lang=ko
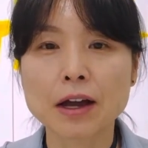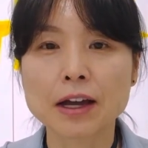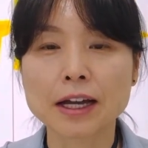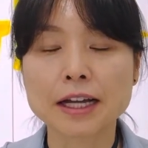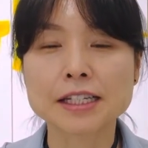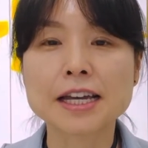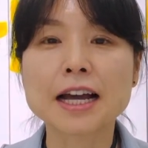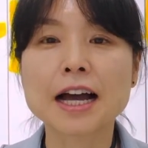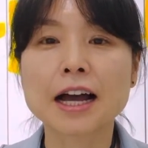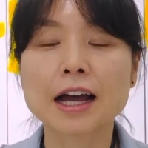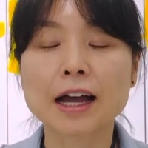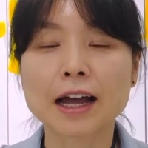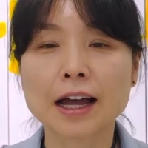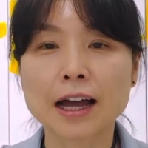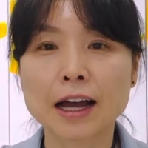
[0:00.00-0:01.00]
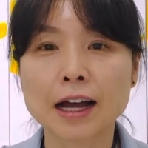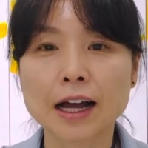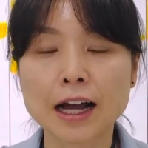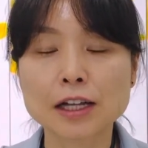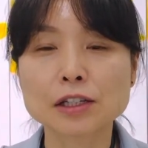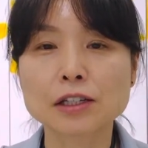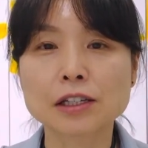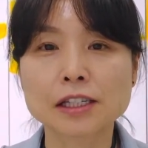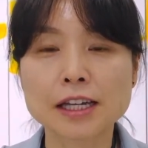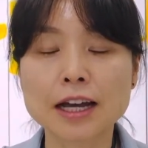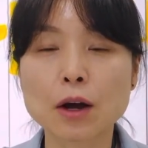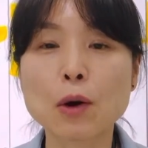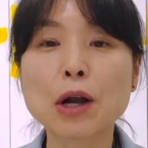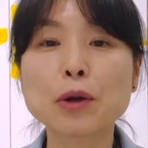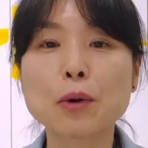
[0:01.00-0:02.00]
그러니까 제가 가,
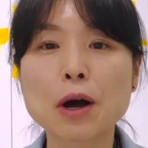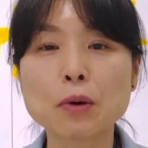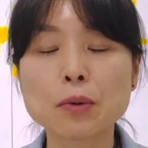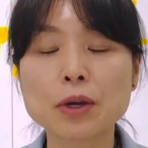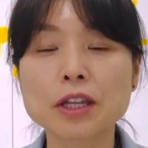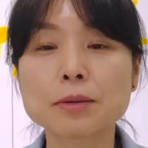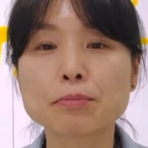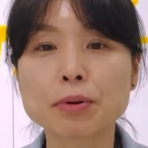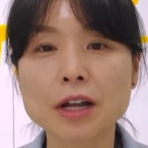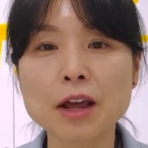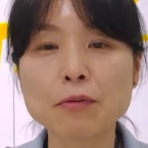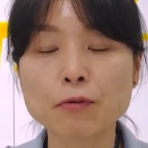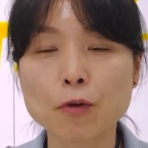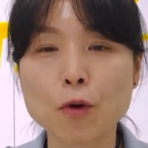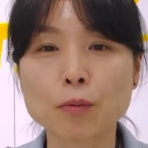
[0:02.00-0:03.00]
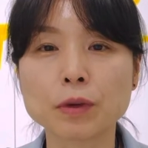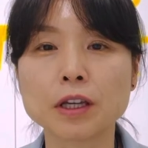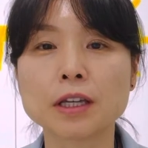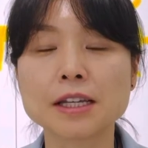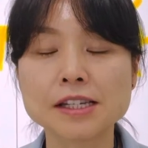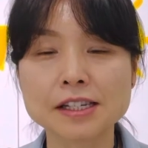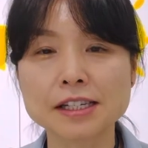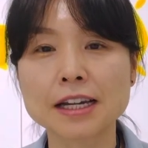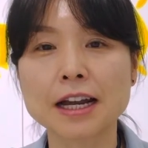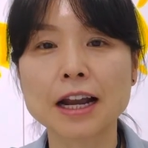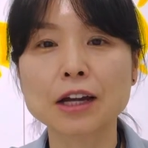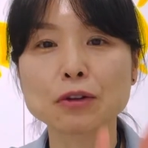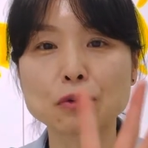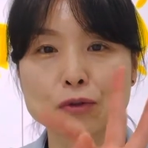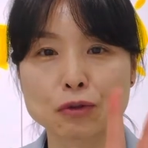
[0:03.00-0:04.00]
제가 활용하고 있는 플랫폼이
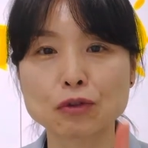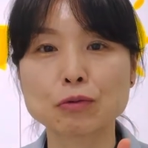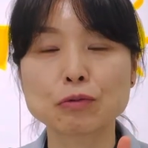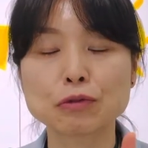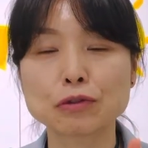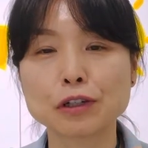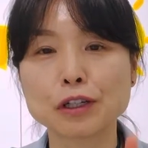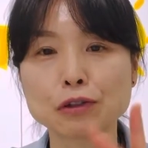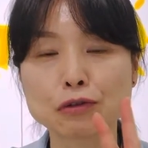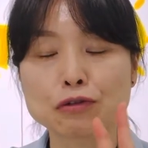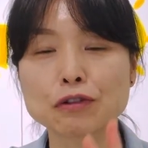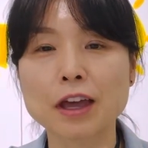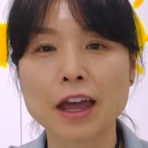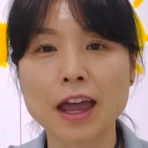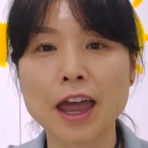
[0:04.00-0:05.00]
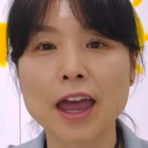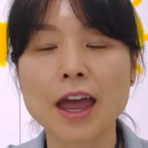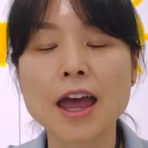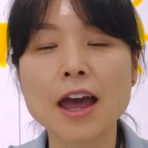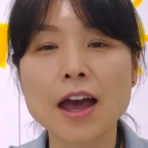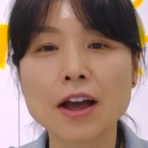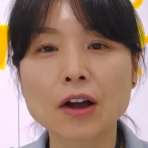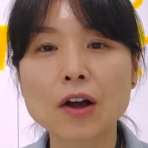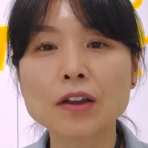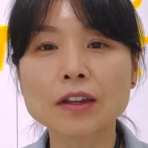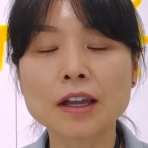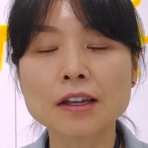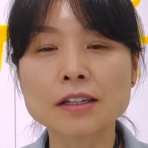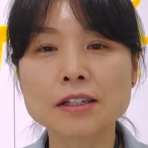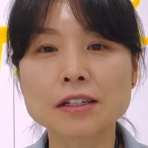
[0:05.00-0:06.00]
인스타랑 유튜브 이 두 개의
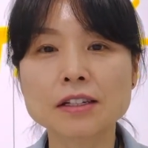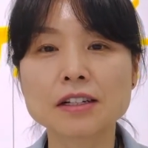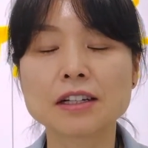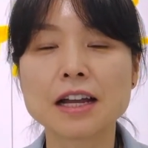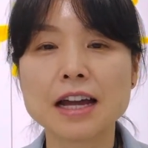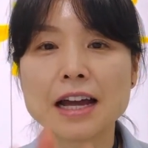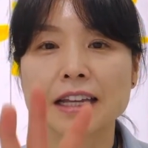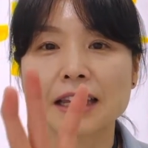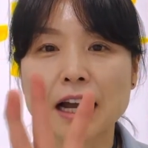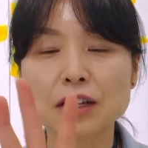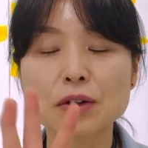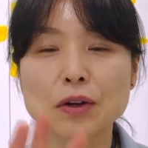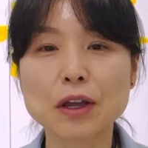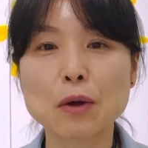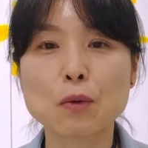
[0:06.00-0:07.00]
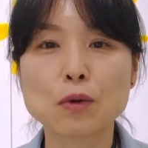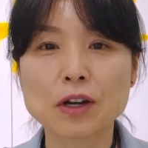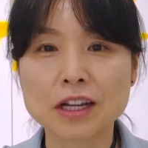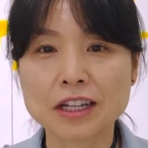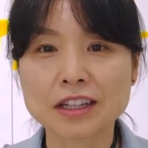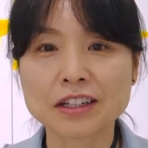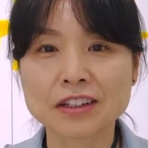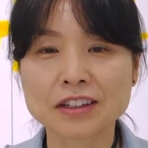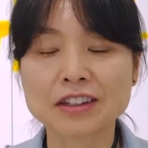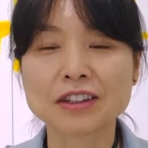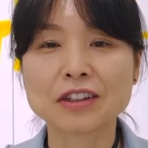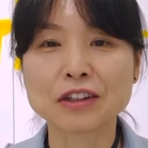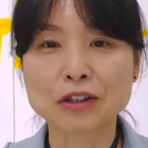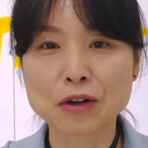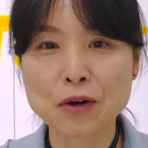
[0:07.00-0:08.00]
컨텐츠를 다섯 개
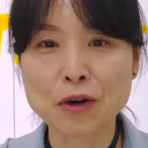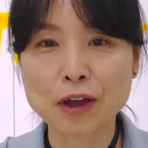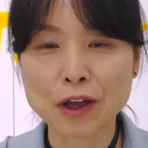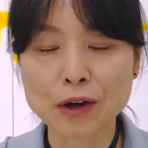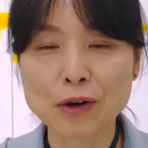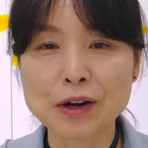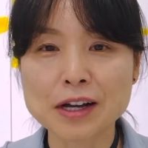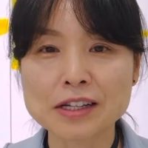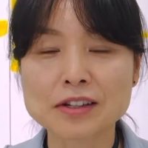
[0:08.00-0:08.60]
올리는 거예요.